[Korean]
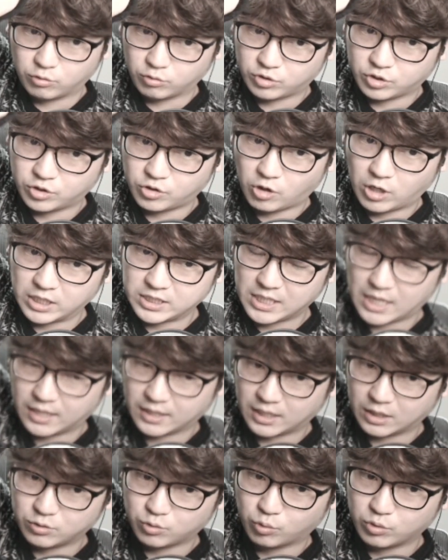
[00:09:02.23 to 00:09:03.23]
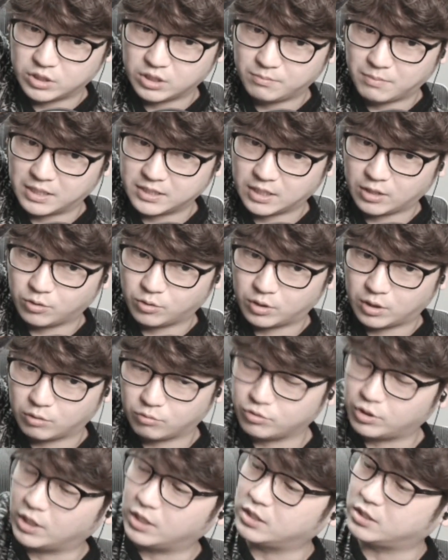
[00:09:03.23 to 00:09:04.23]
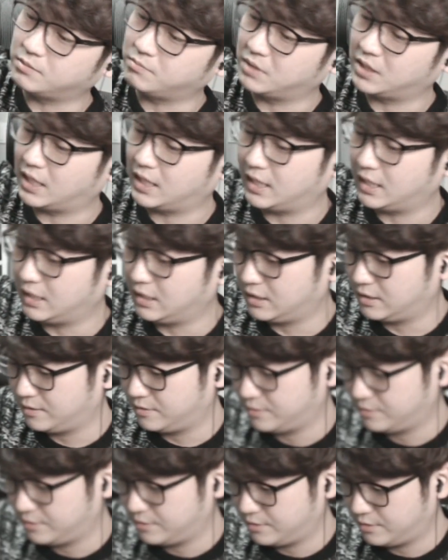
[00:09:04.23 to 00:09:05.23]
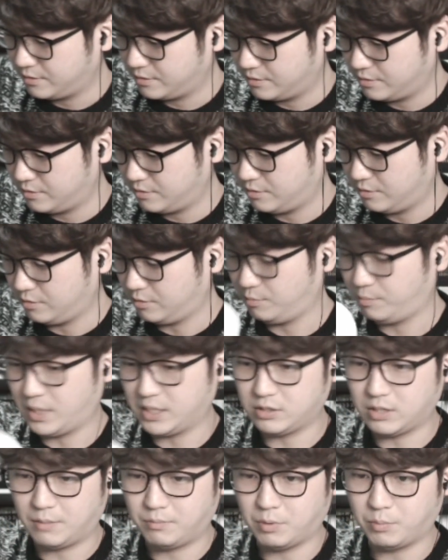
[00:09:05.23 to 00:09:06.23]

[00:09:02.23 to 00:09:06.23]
들어가지 않게 조심하세요 라고 되어 있습니다. 빼서 한번